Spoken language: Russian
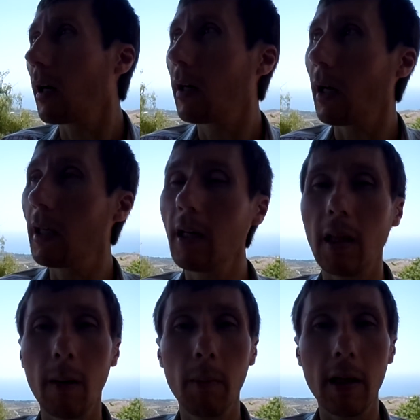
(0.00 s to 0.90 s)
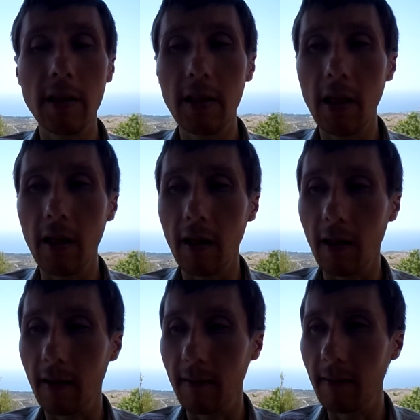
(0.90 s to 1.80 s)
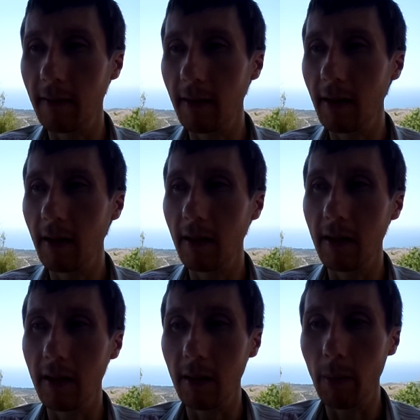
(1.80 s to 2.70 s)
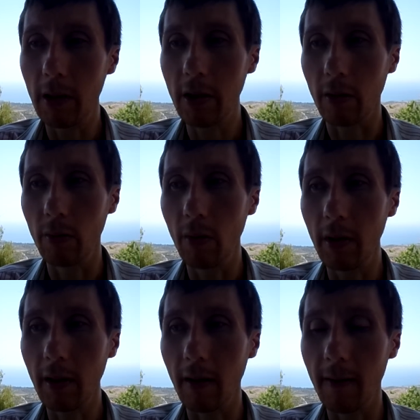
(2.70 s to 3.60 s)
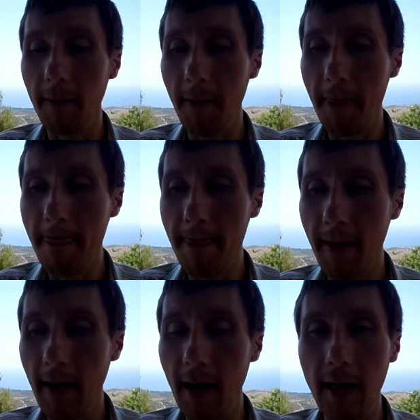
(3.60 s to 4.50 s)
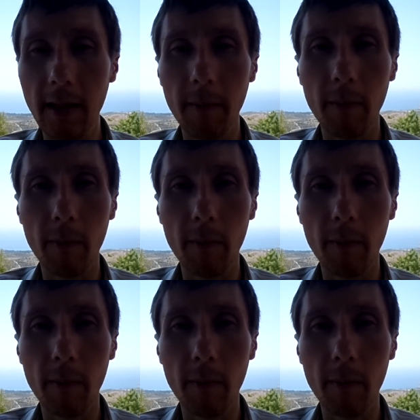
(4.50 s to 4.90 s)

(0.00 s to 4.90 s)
каких-то областей а, небольших, но это, это